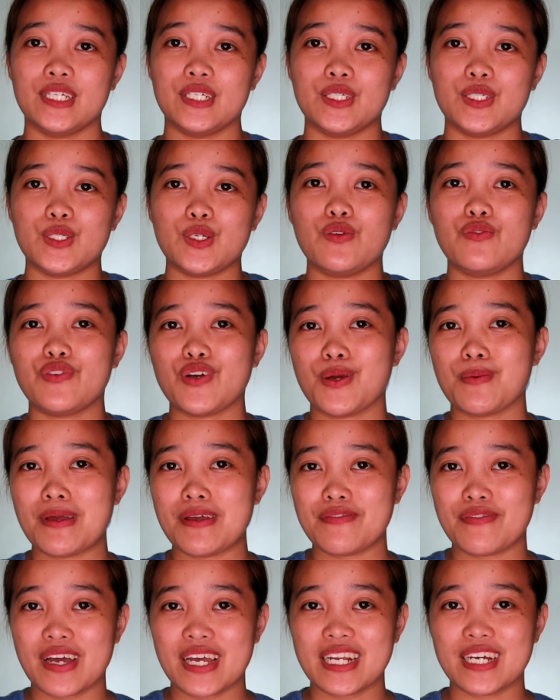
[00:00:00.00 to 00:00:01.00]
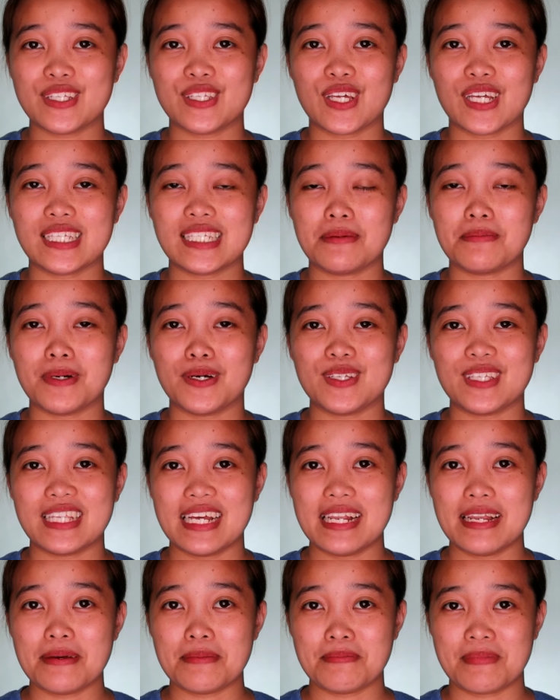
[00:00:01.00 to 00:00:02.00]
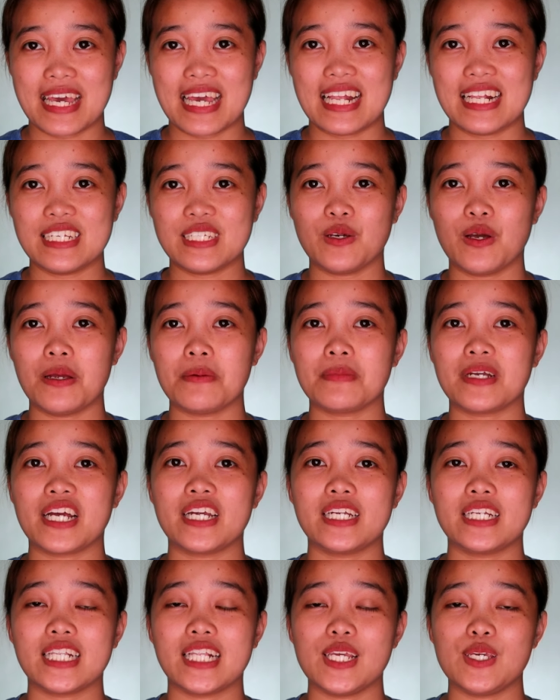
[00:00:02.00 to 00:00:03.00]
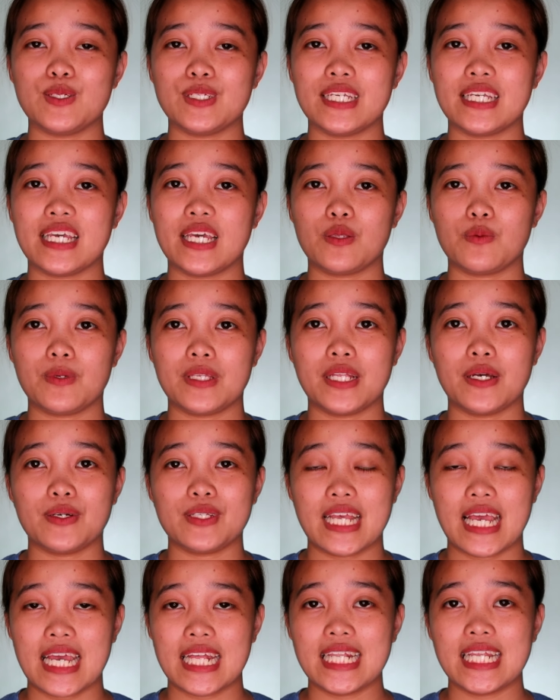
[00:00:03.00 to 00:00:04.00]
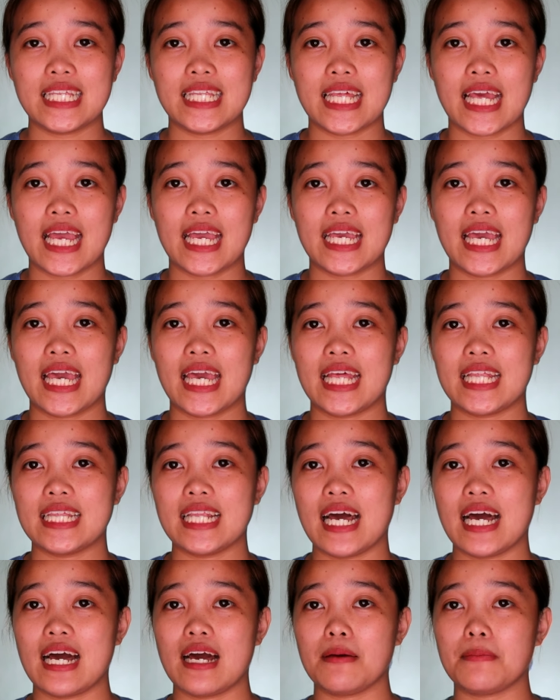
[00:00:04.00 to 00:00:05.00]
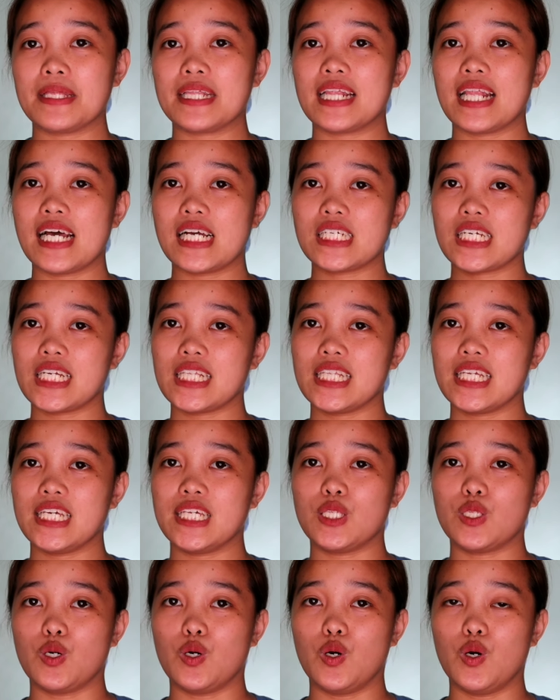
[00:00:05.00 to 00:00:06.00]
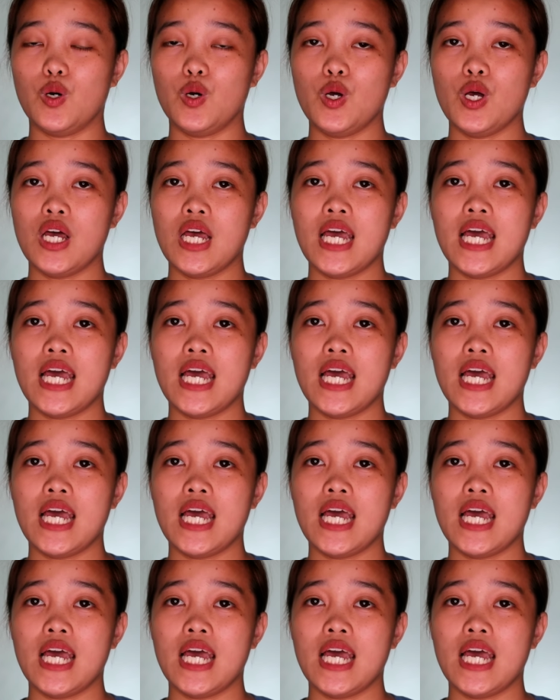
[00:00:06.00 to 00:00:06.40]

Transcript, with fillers: So for my final thoughts about the lapel, so I'm currently using it without anything and nakakabit lang siya dito.